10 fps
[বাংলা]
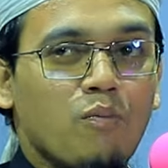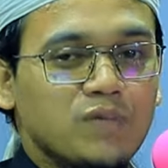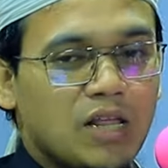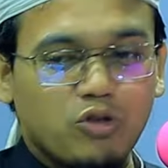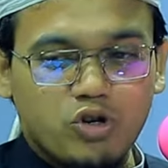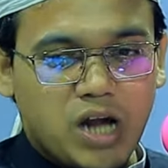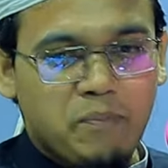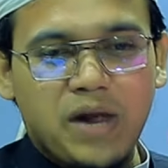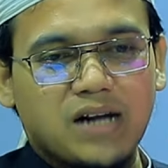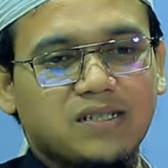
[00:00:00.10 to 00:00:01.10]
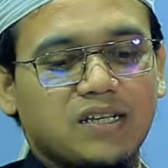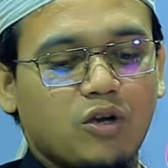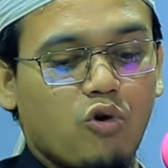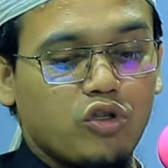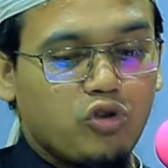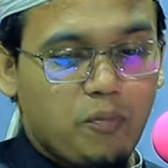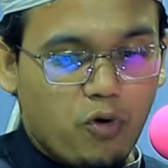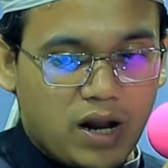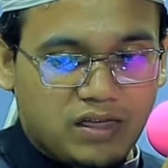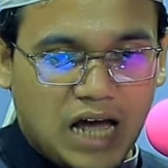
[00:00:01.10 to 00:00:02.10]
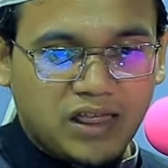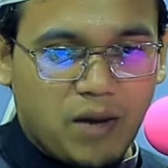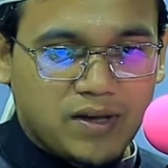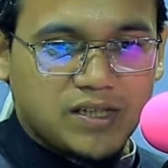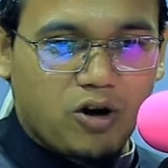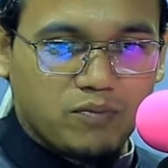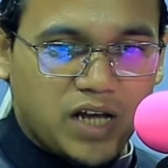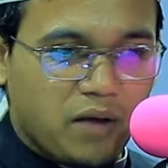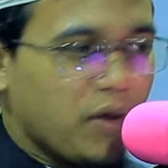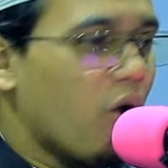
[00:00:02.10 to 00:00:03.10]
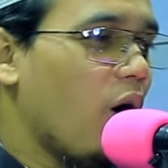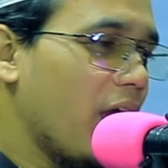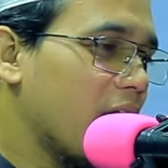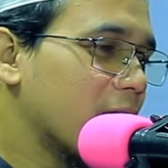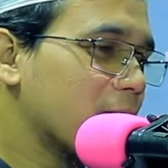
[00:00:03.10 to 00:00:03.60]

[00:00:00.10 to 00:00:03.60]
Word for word: রমজান তো সামনে আসতেছে কত প্রকার ধান্দাবাজদের রমজানে বের হয়